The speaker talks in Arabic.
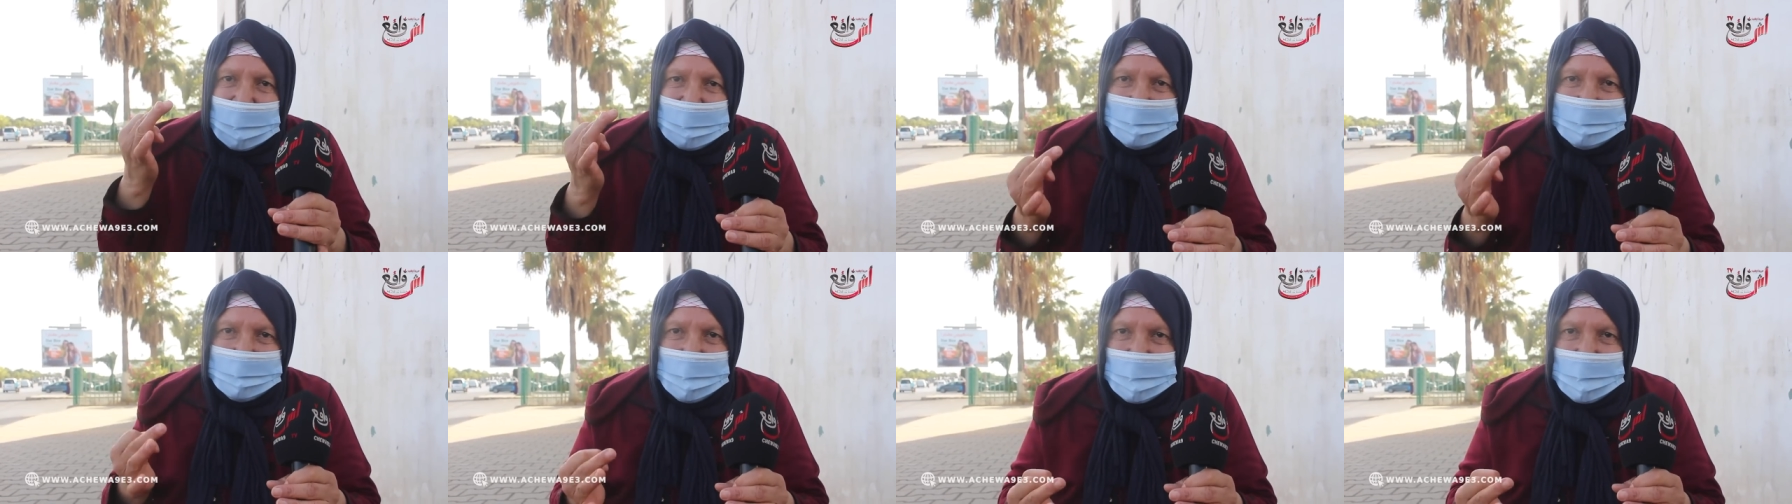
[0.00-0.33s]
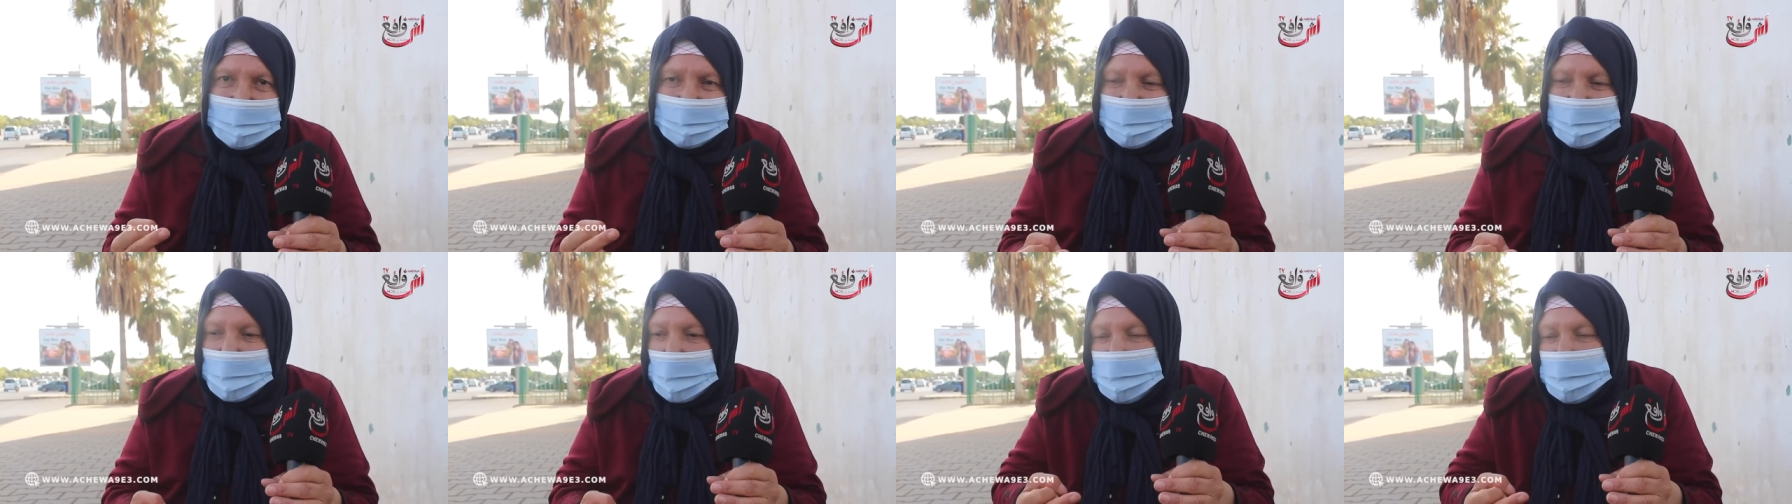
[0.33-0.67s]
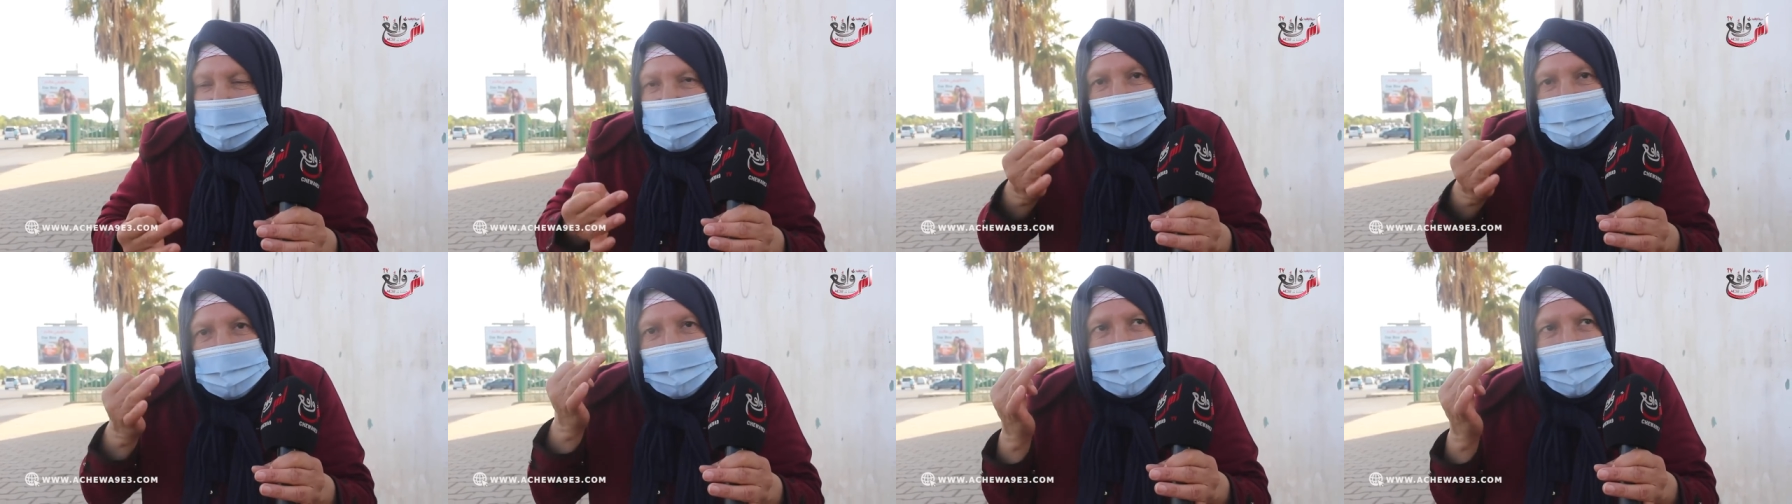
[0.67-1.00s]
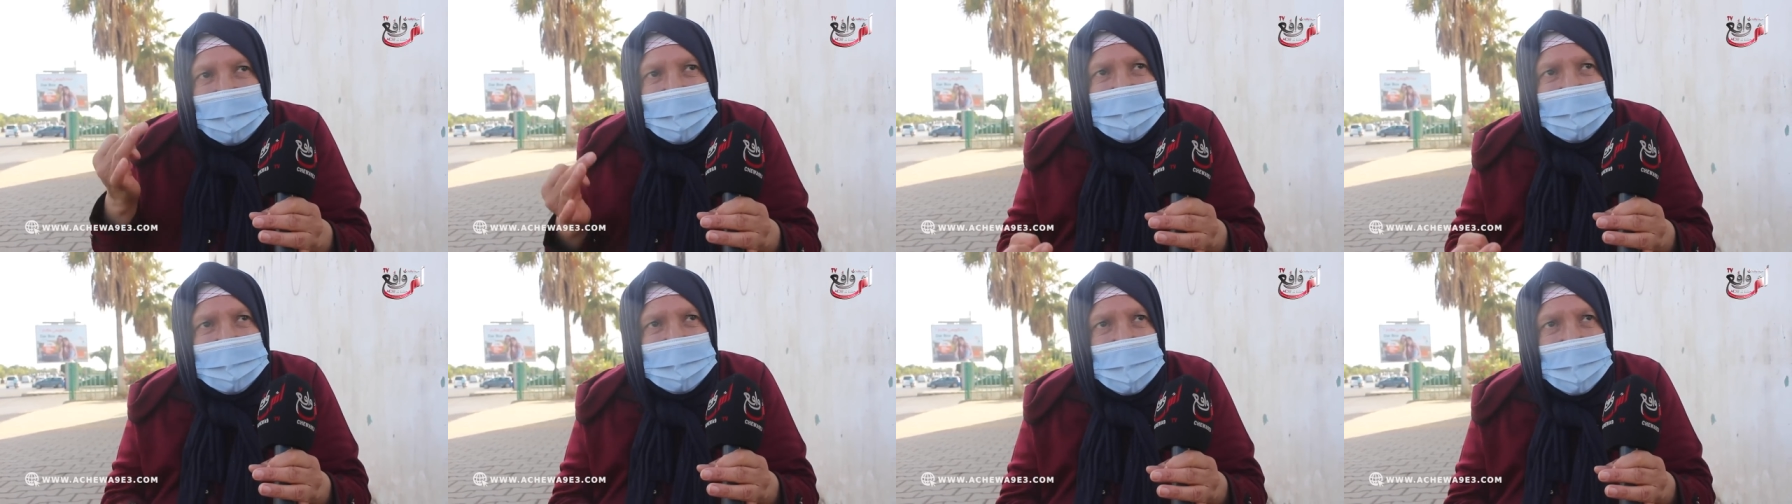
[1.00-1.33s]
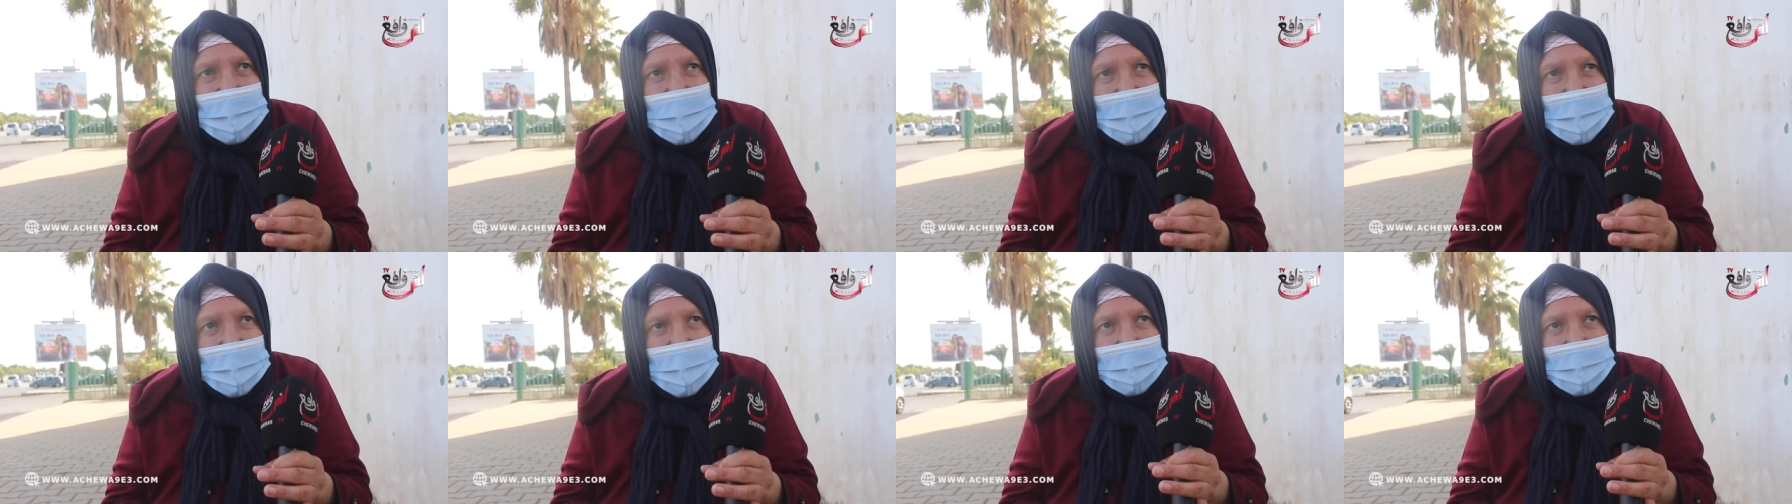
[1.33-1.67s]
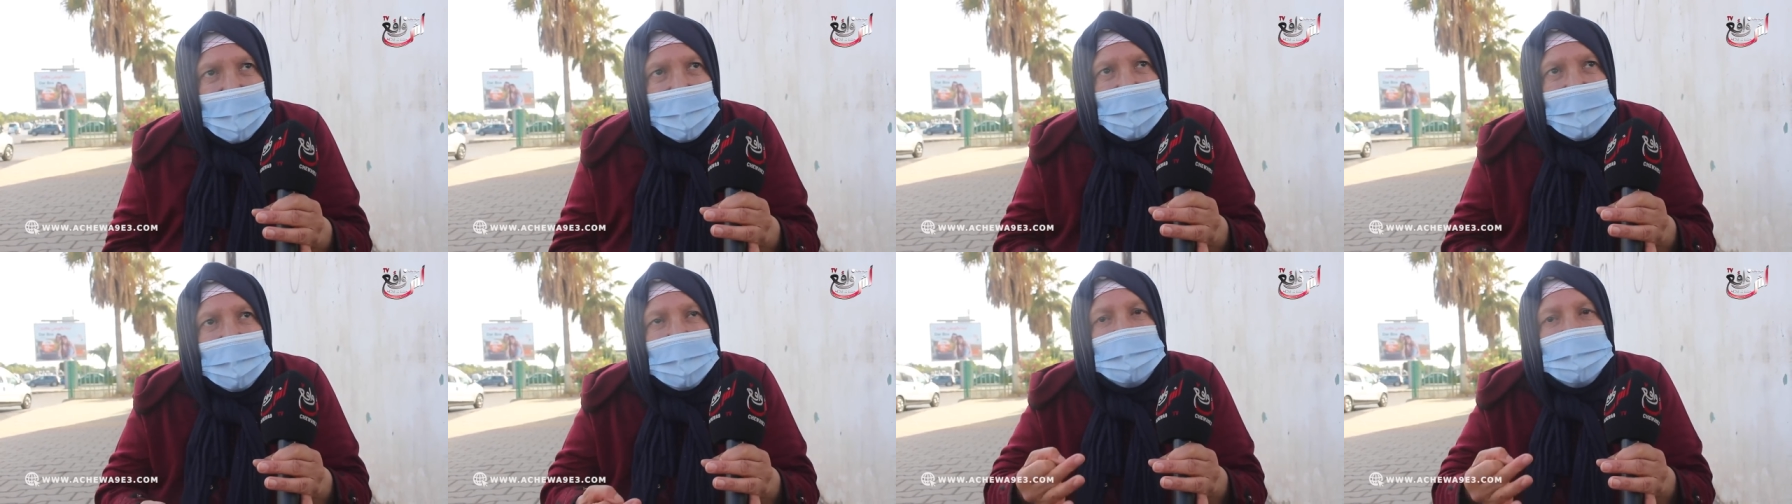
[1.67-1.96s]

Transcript: هاد الدراري الصغار بالجمعيه